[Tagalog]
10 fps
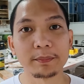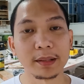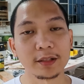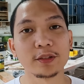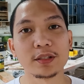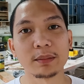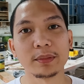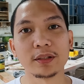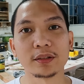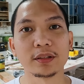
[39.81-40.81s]
para doon sa
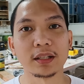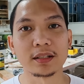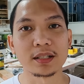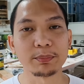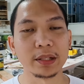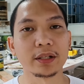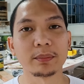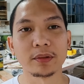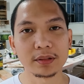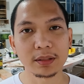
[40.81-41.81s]
bilog ng speaker
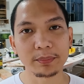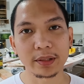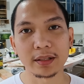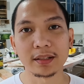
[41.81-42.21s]
mo? Siyempre,